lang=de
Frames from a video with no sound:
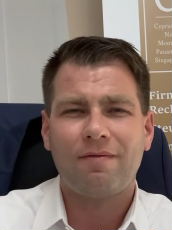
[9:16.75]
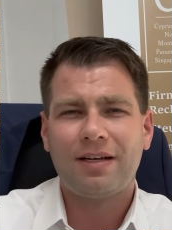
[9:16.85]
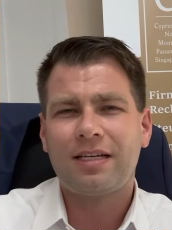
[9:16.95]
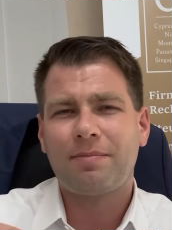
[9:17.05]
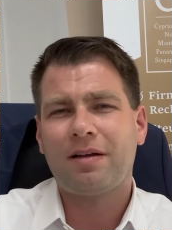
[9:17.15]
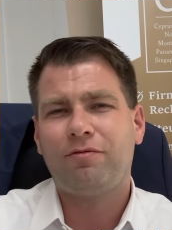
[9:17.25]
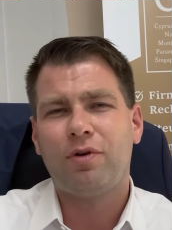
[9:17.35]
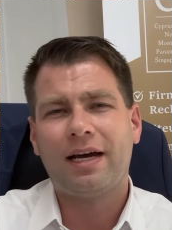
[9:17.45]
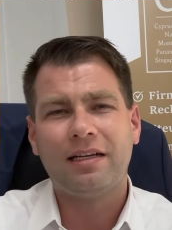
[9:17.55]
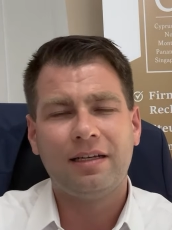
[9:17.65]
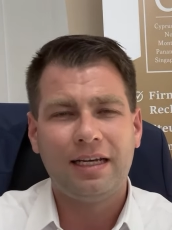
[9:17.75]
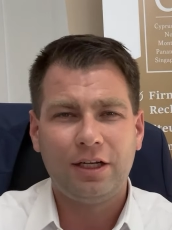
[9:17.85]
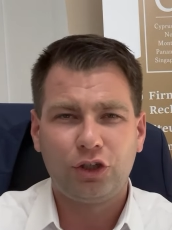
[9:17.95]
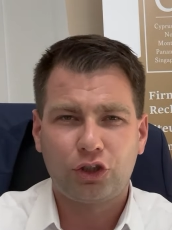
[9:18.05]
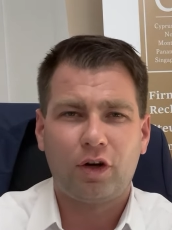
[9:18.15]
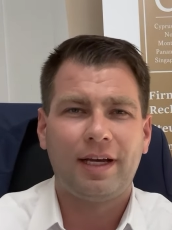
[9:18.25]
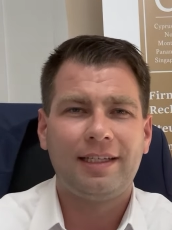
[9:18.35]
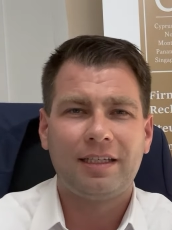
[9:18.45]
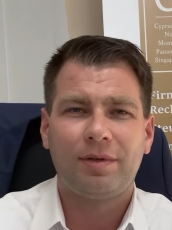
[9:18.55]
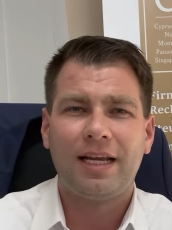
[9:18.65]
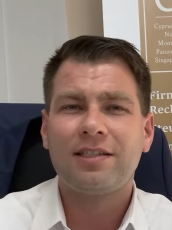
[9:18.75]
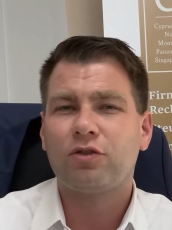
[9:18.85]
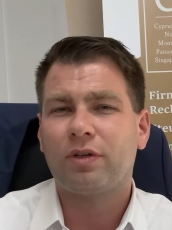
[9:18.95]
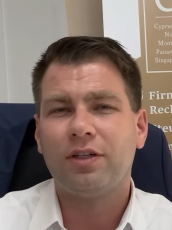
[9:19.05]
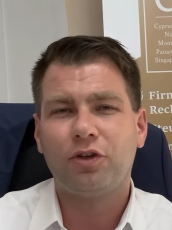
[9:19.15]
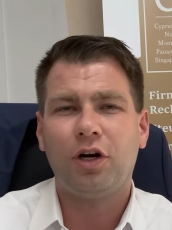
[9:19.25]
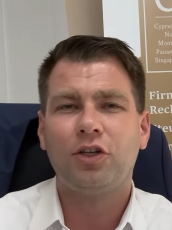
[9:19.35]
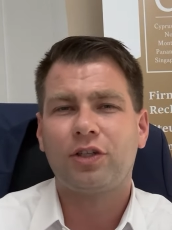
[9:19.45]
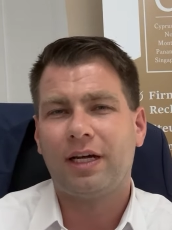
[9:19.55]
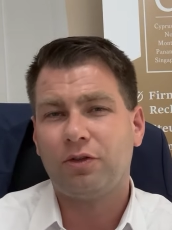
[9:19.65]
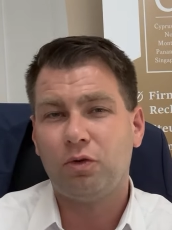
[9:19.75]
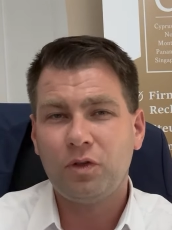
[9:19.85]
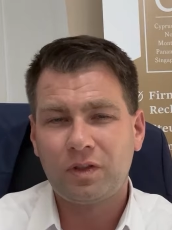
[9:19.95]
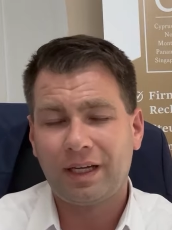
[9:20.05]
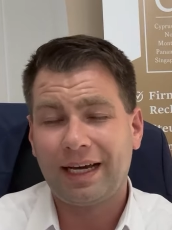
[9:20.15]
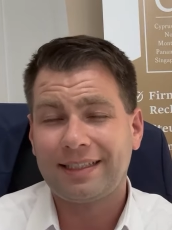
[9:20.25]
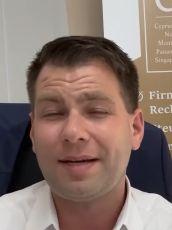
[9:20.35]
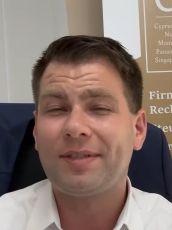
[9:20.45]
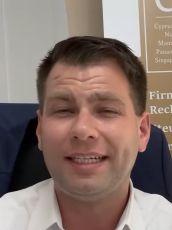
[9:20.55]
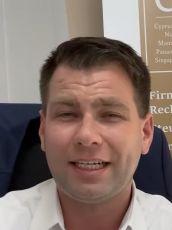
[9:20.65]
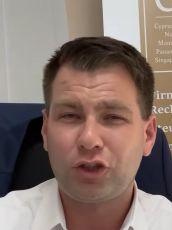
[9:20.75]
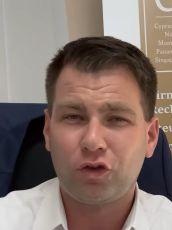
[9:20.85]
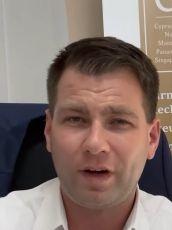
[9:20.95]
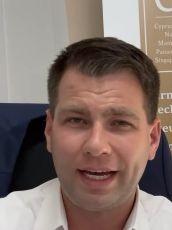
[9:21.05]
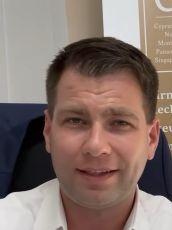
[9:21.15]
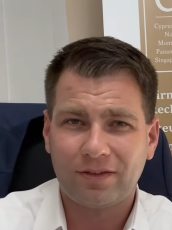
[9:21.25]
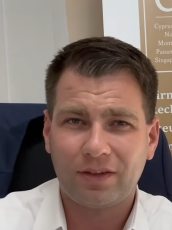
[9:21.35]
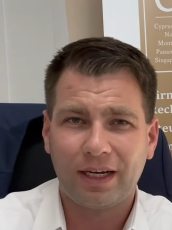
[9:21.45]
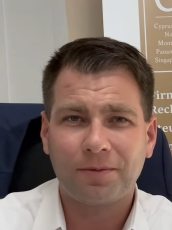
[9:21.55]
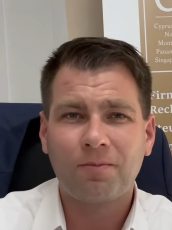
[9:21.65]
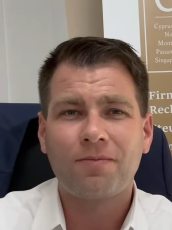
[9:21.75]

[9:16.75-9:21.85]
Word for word: Was hat man für eine steuerliche Belastung in Deutschland, Österreich, selbst in der Schweiz? Ja?